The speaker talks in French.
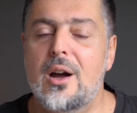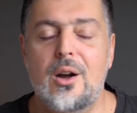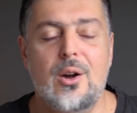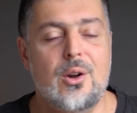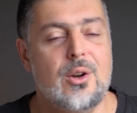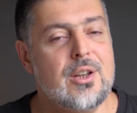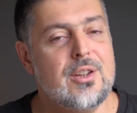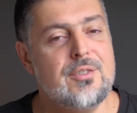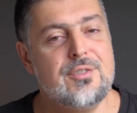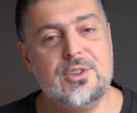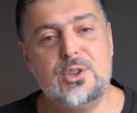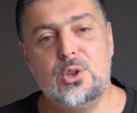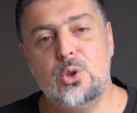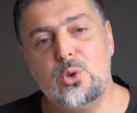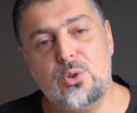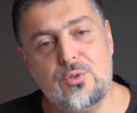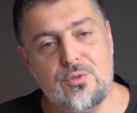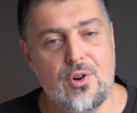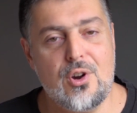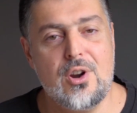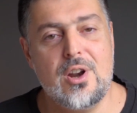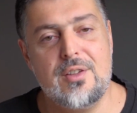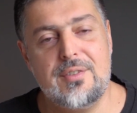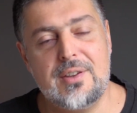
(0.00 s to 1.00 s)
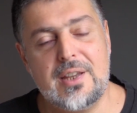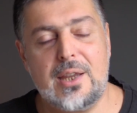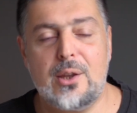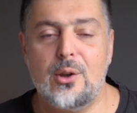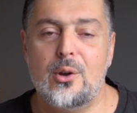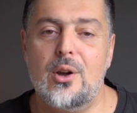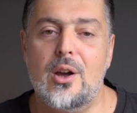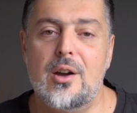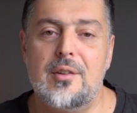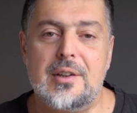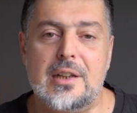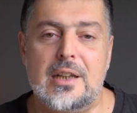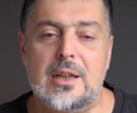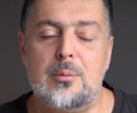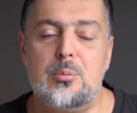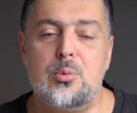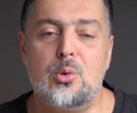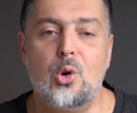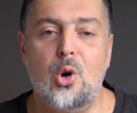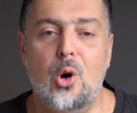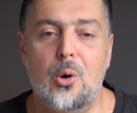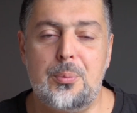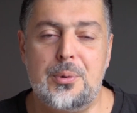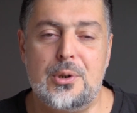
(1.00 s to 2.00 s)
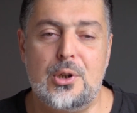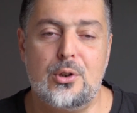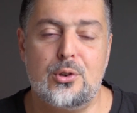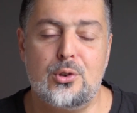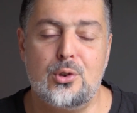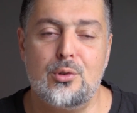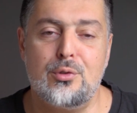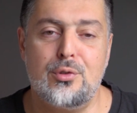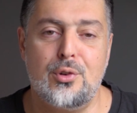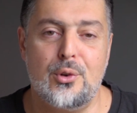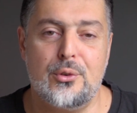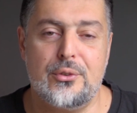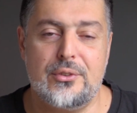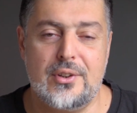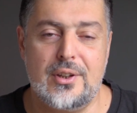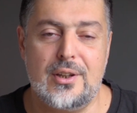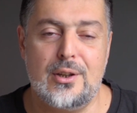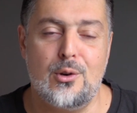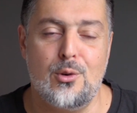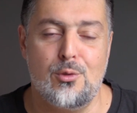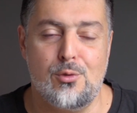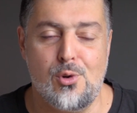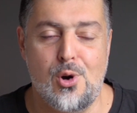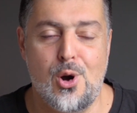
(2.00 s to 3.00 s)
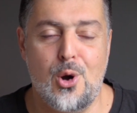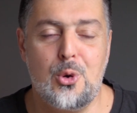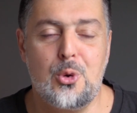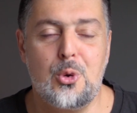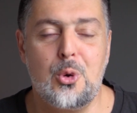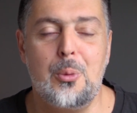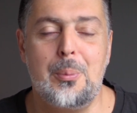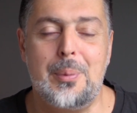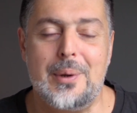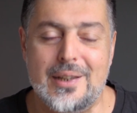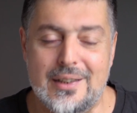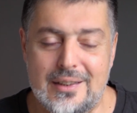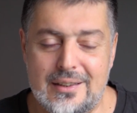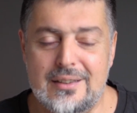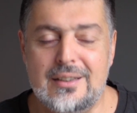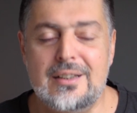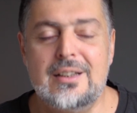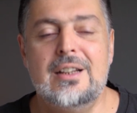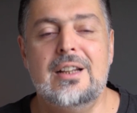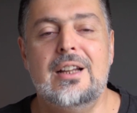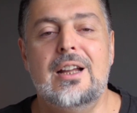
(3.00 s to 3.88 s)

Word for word: euh, les vidéos de vol avec, euh, avec les plus grands pilotes français, euh, voire européens,